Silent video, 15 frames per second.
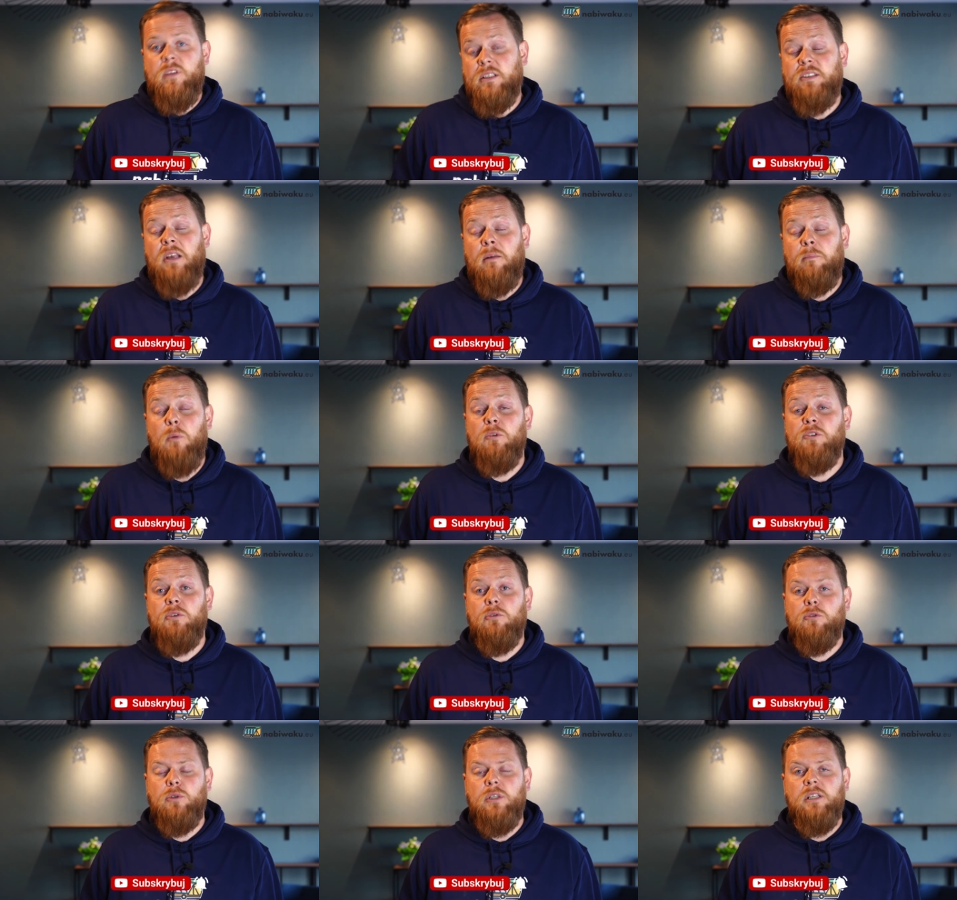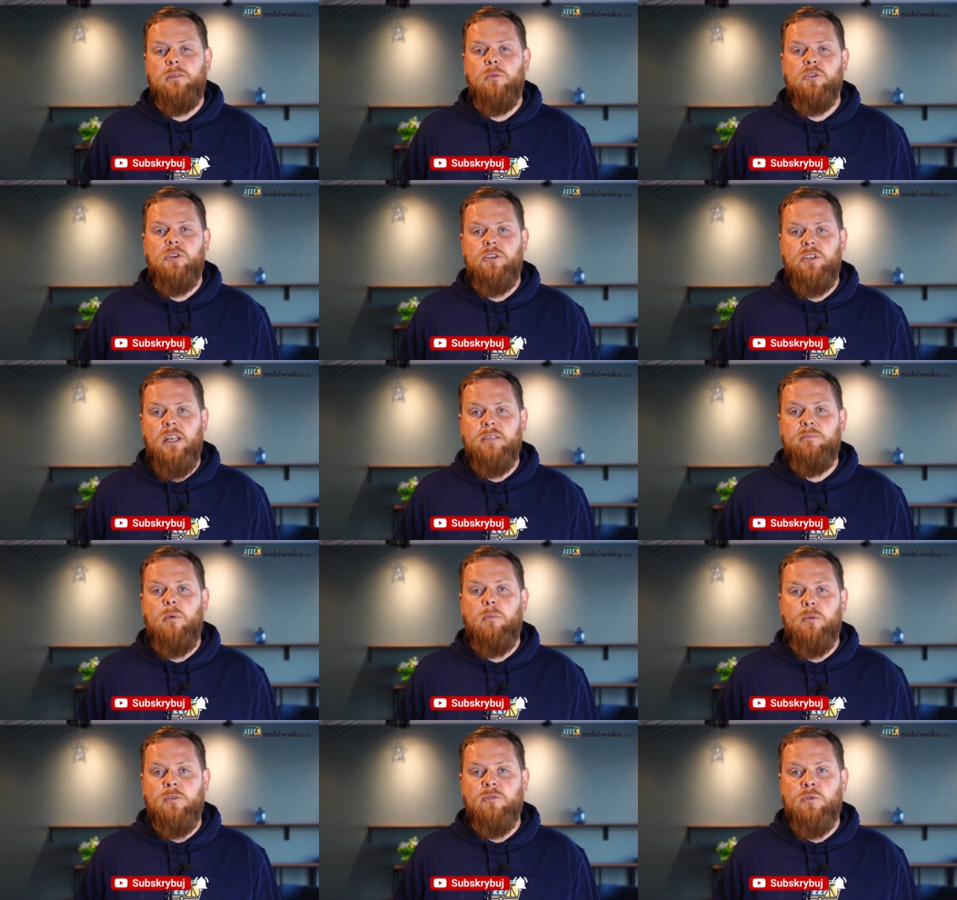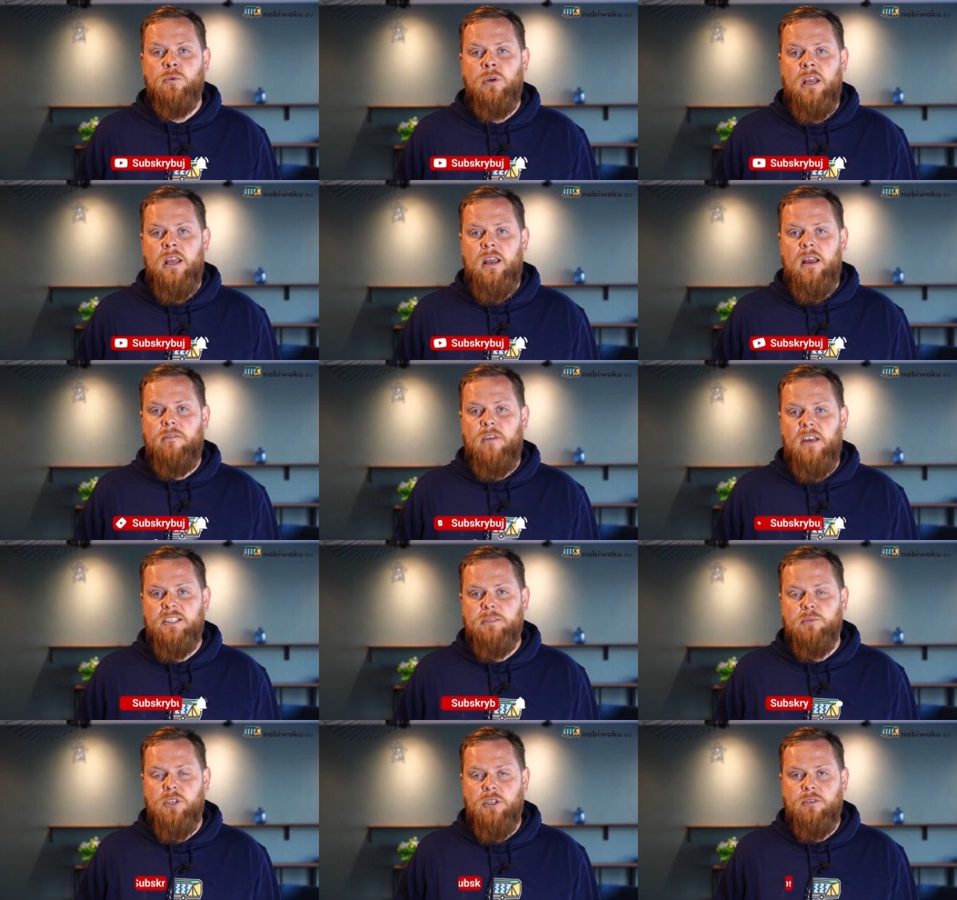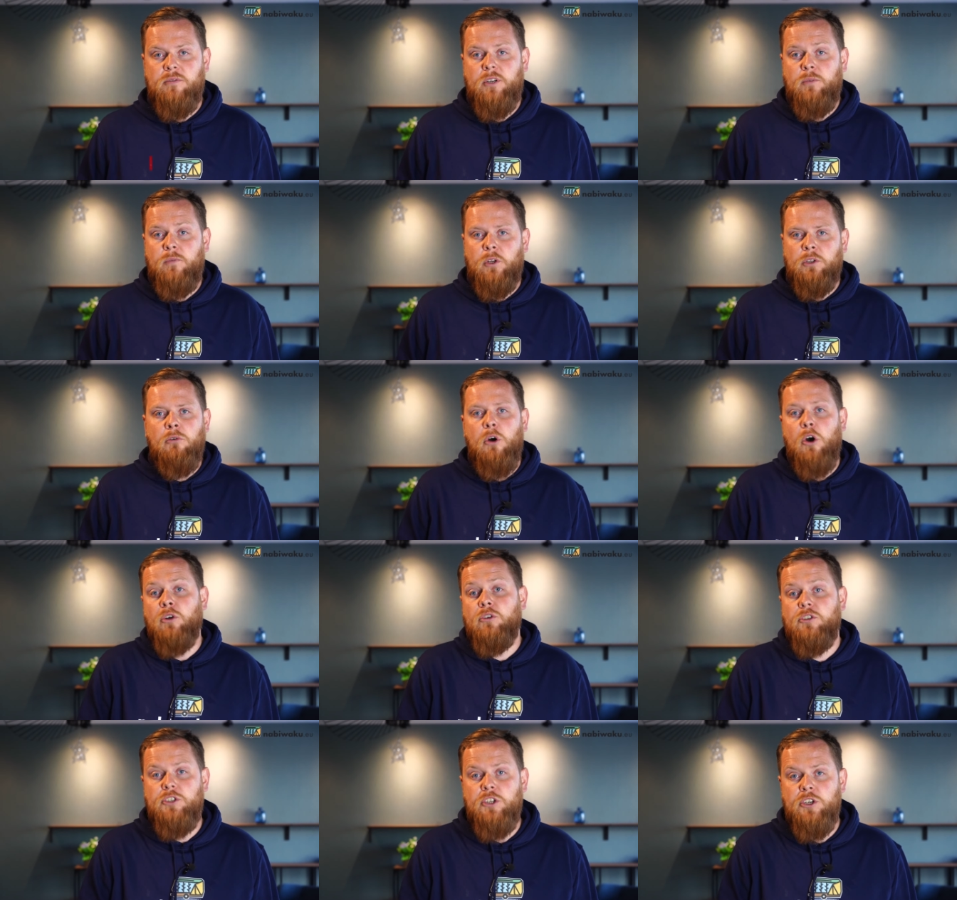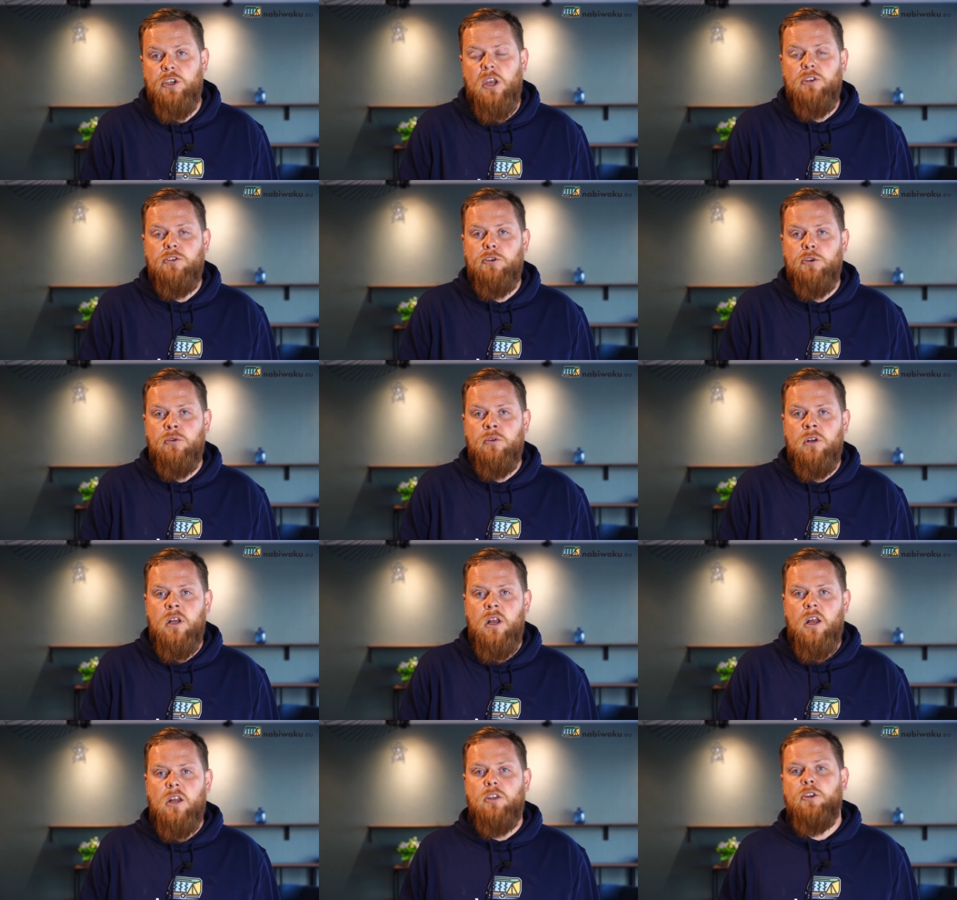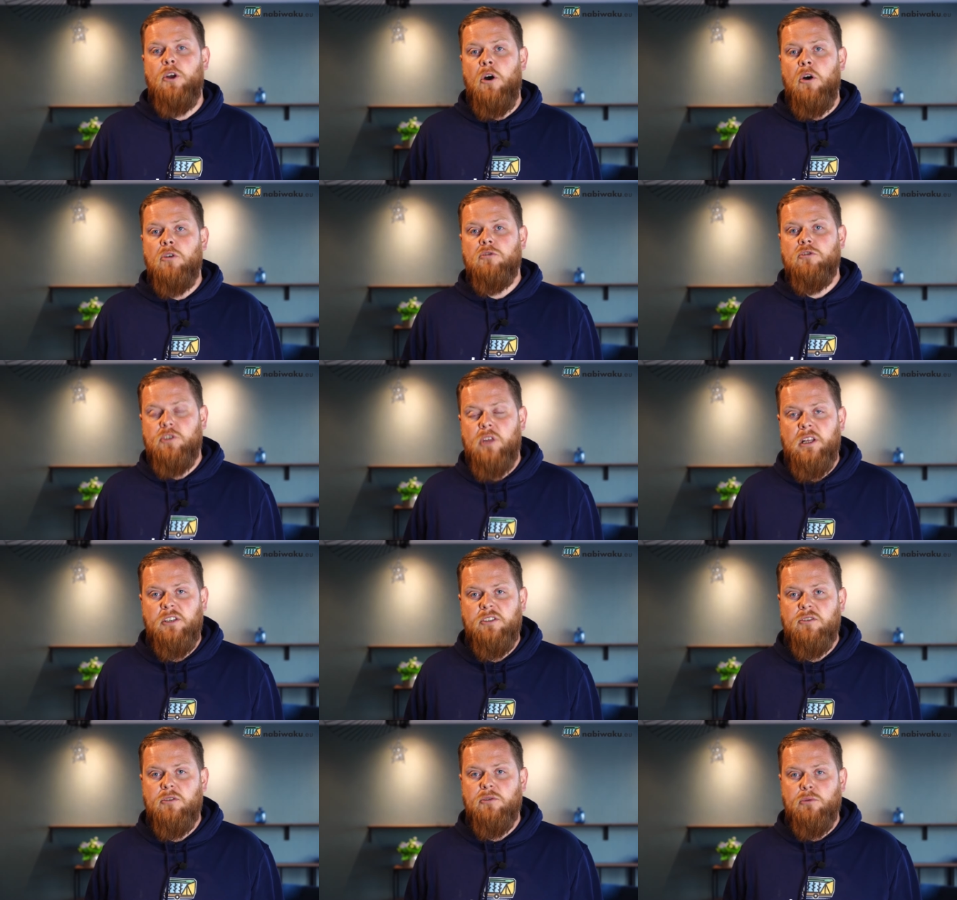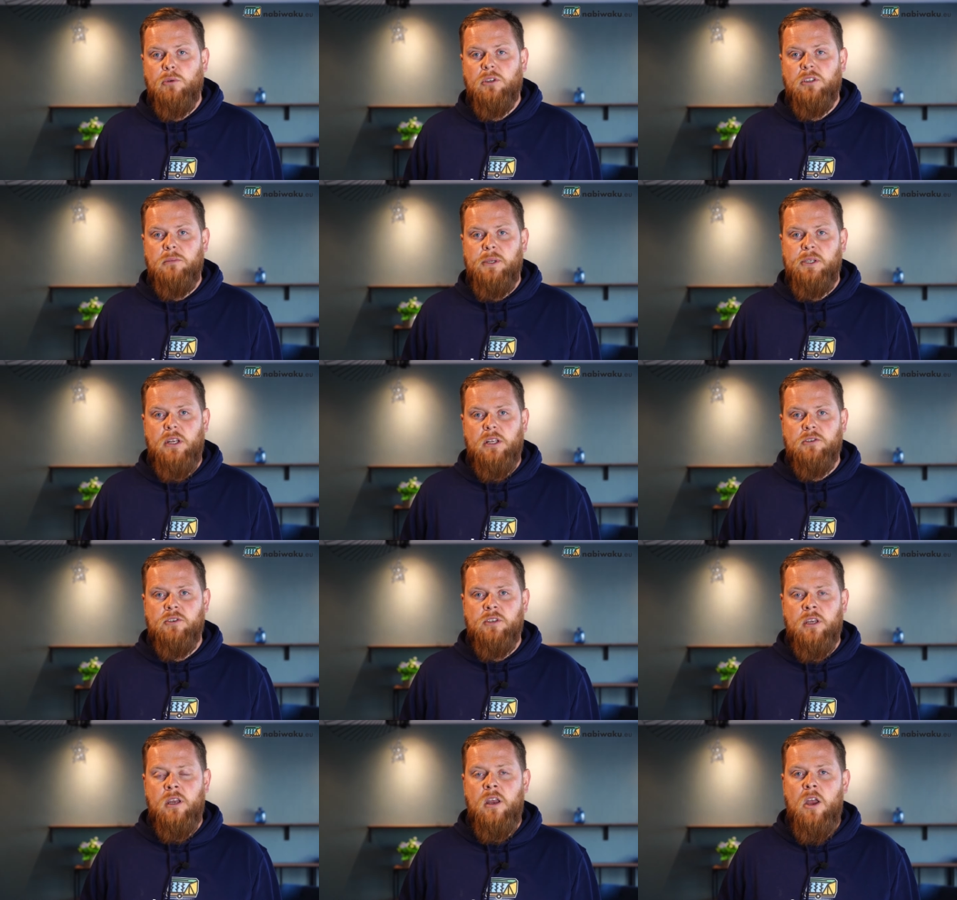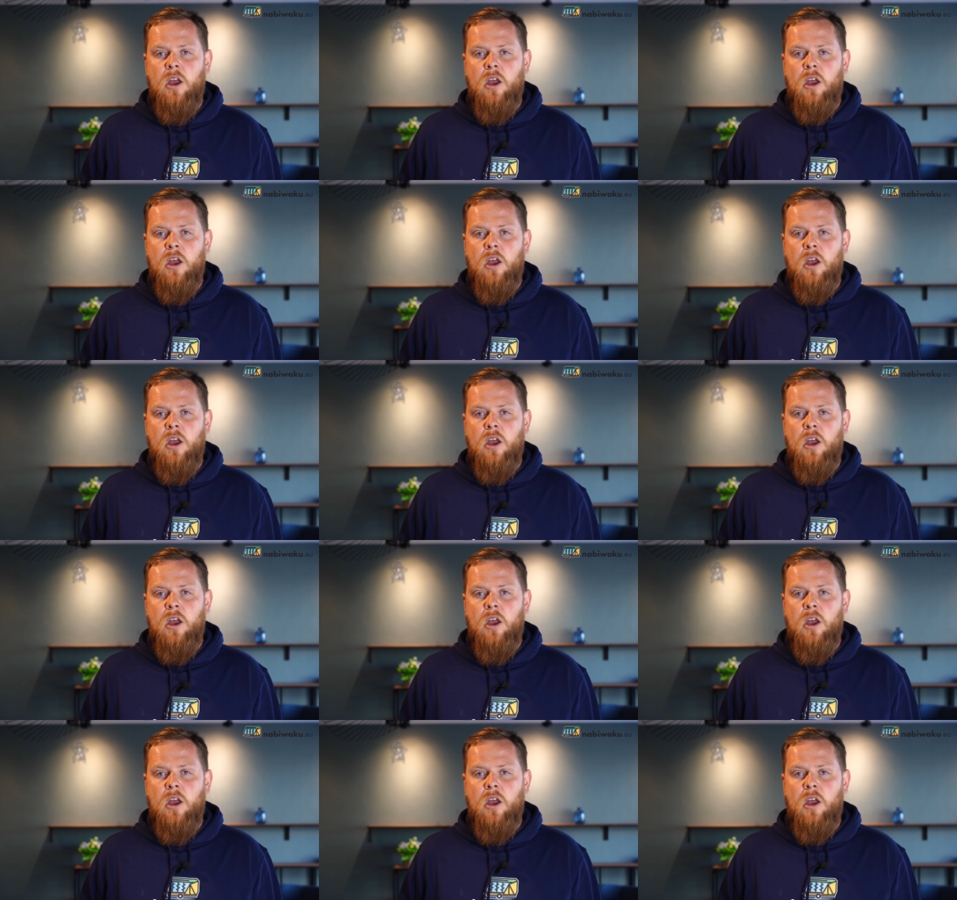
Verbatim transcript: za pomocą których możecie nas po prostu wesprzeć w kwotą od 10 do 400 zł miesięcznie.